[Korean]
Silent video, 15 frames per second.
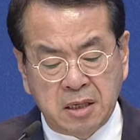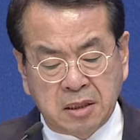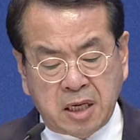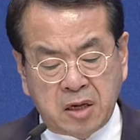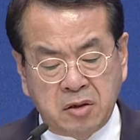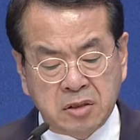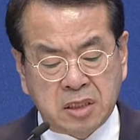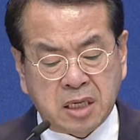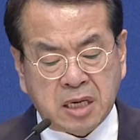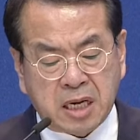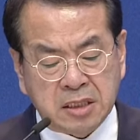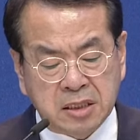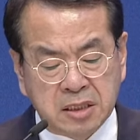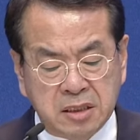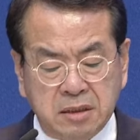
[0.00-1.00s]
근데
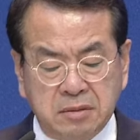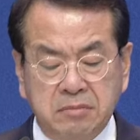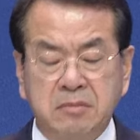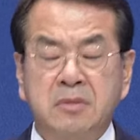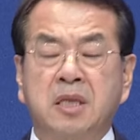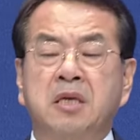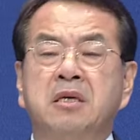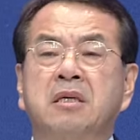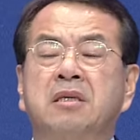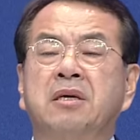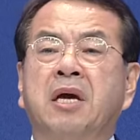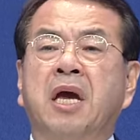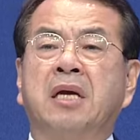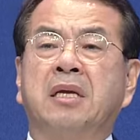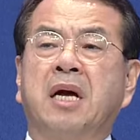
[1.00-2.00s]
현재까지는
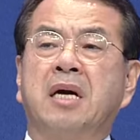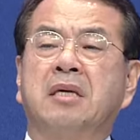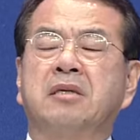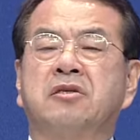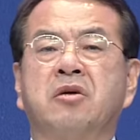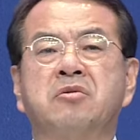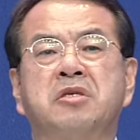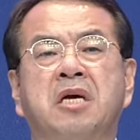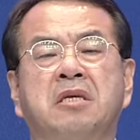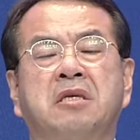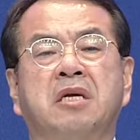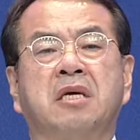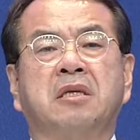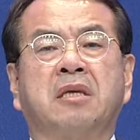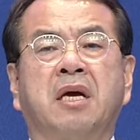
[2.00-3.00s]
그 해당
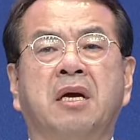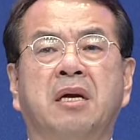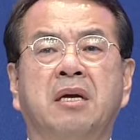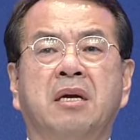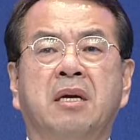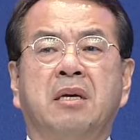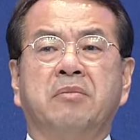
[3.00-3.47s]
전사들한테